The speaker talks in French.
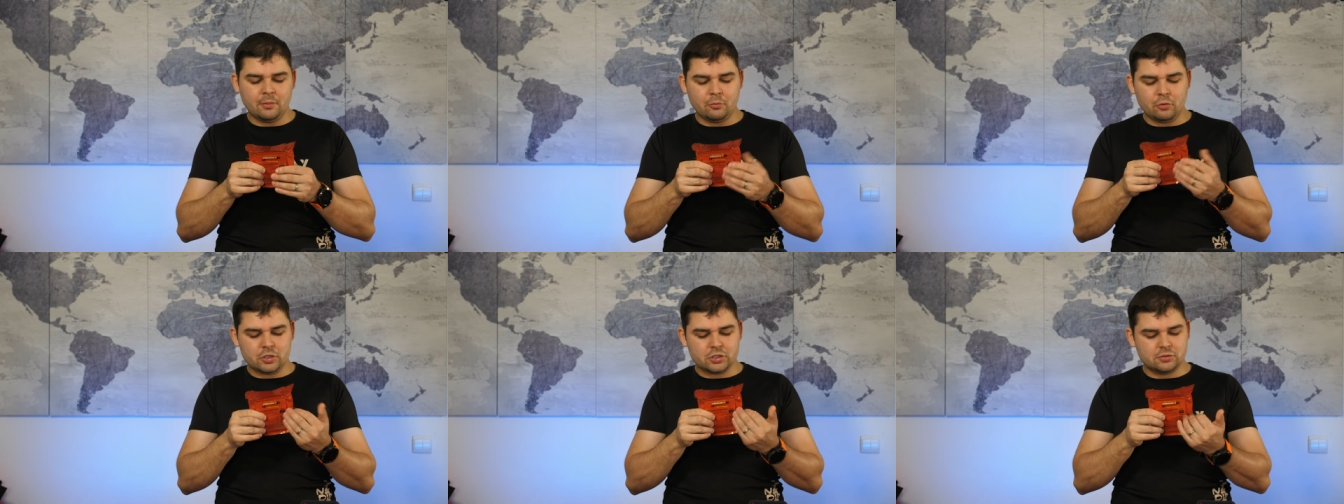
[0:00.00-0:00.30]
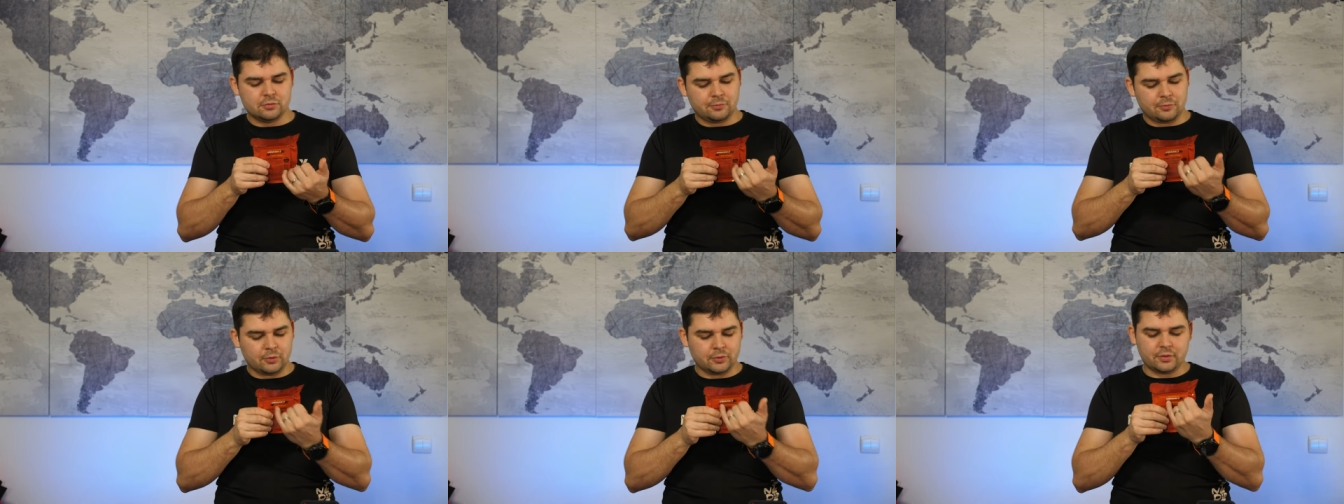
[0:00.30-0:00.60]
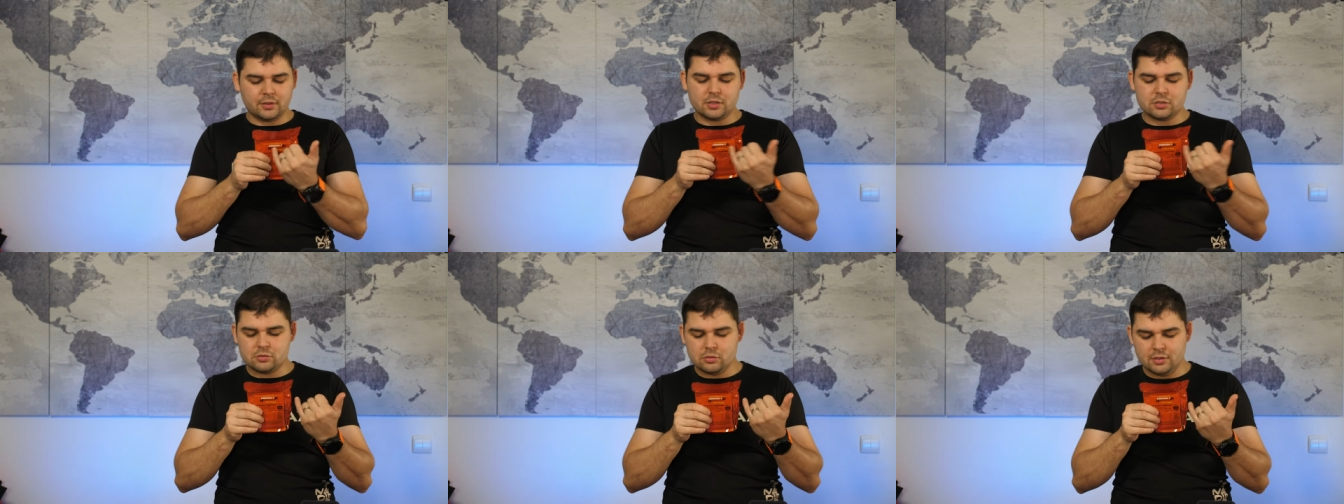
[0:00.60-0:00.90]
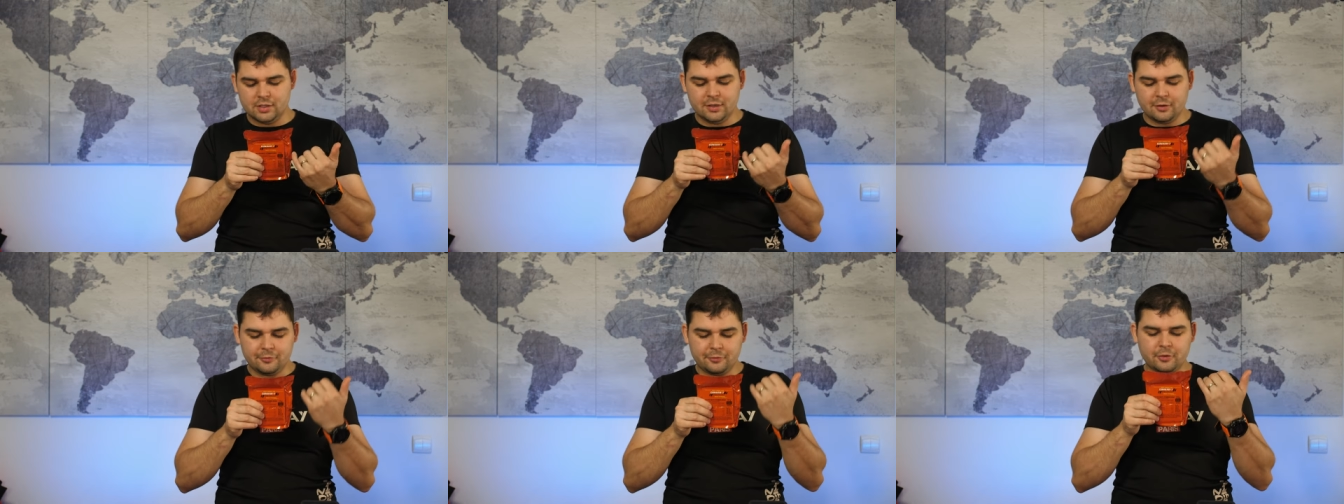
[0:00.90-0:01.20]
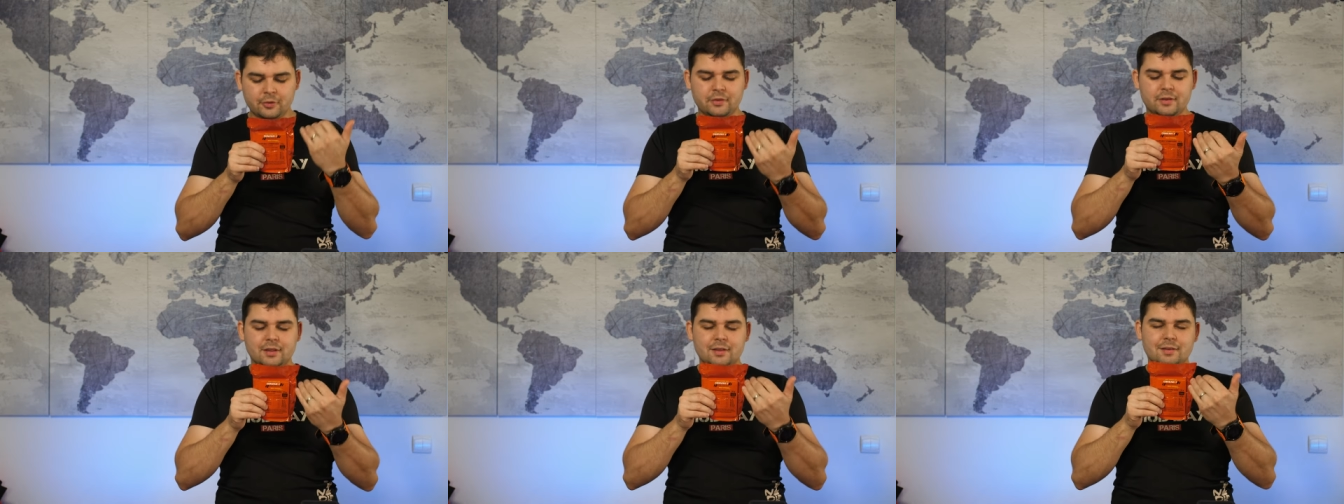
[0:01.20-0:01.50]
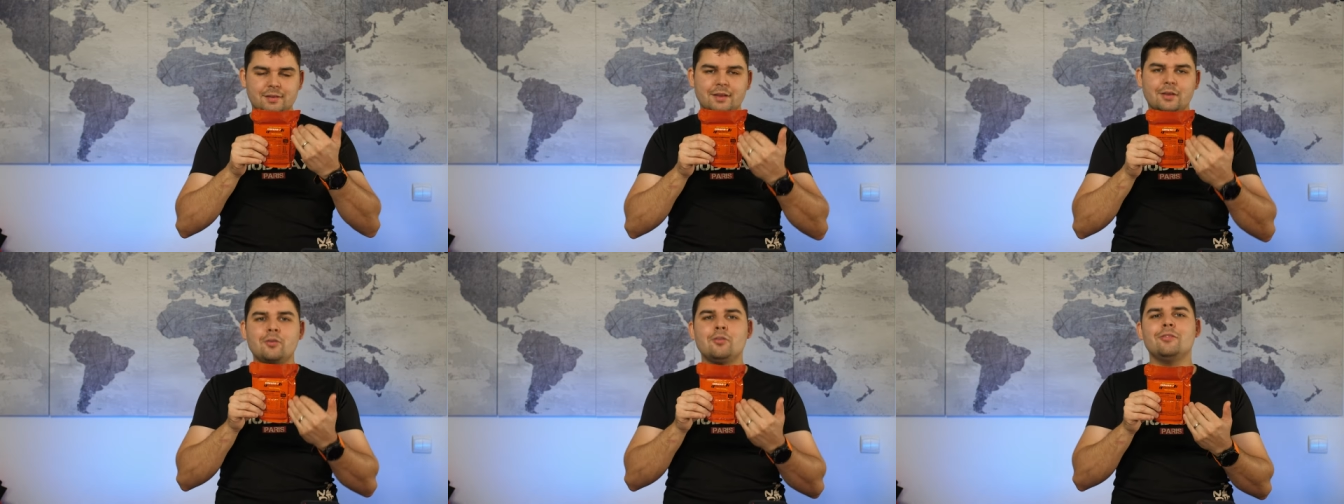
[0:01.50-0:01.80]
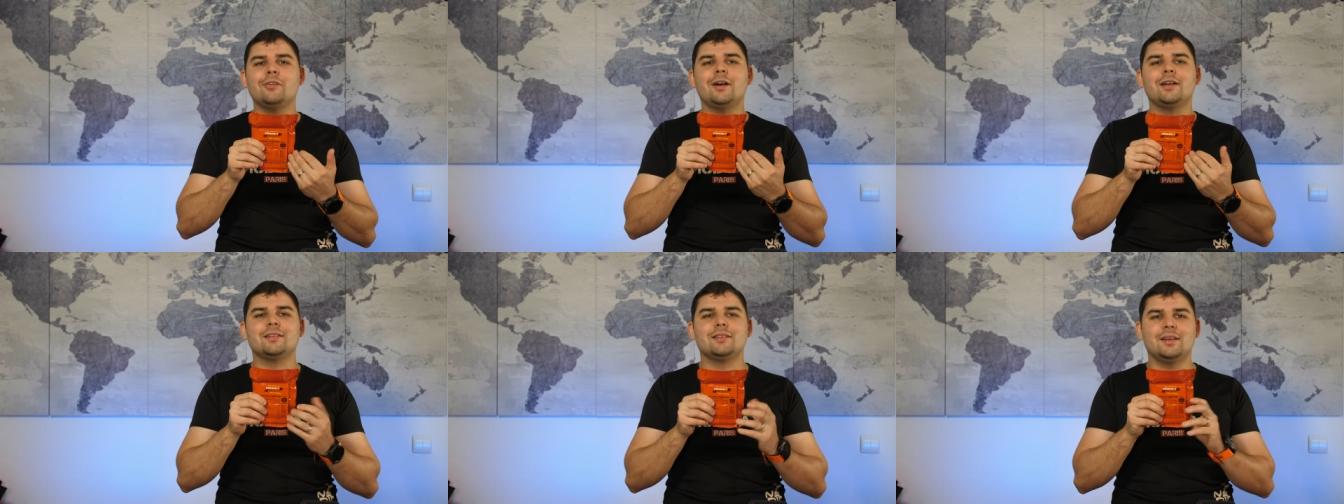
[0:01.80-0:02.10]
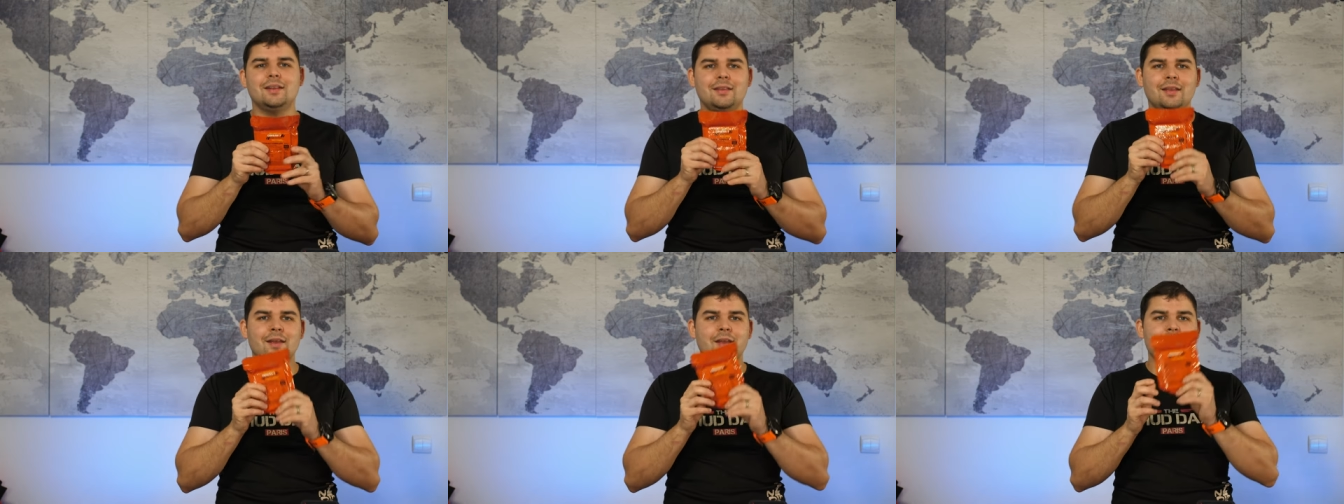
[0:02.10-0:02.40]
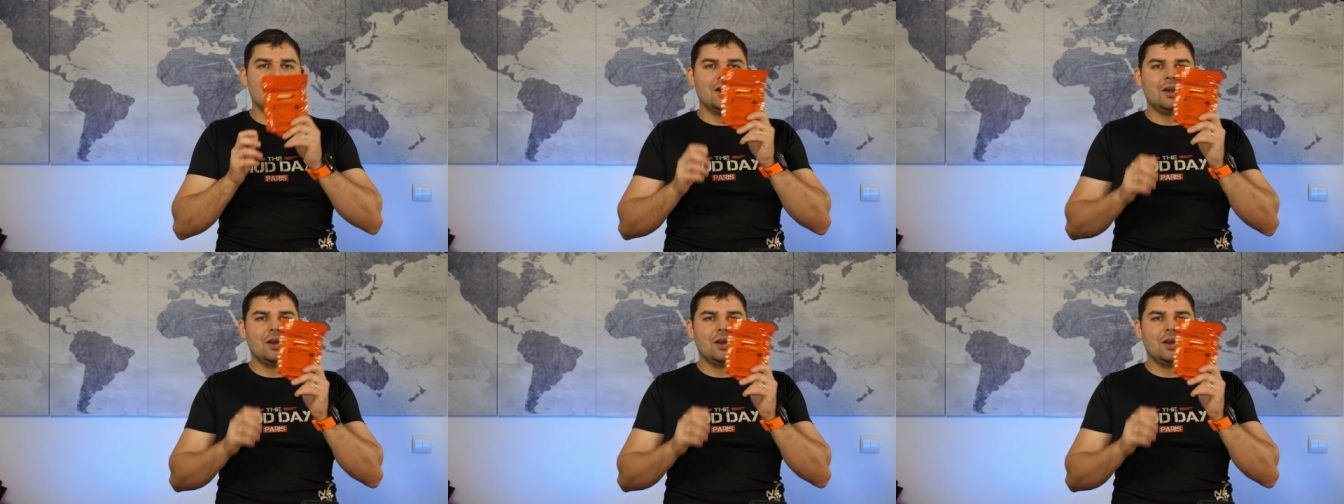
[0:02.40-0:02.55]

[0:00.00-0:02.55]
Moi je suis français, je le lis en français, c'est Convar 7.